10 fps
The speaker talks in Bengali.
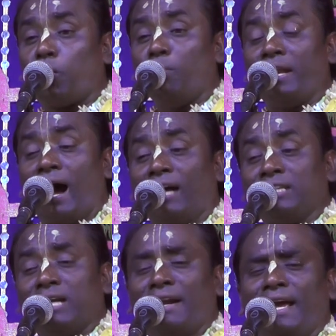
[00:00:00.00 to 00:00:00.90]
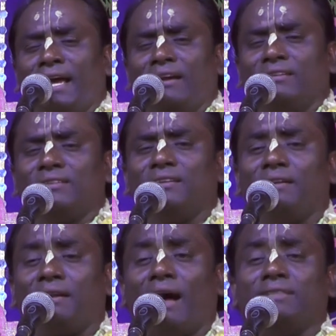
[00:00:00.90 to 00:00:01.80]
কবিরাজ জানে
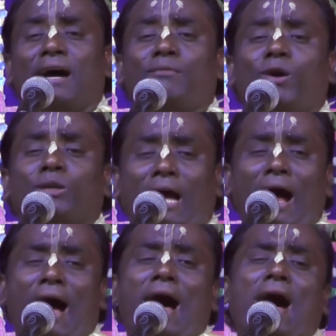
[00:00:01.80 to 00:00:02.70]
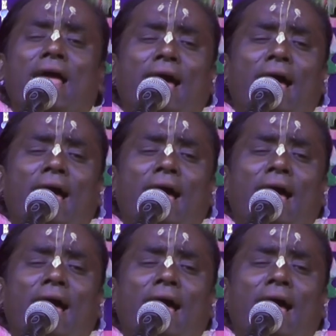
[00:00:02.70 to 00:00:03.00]
রাজা মশাই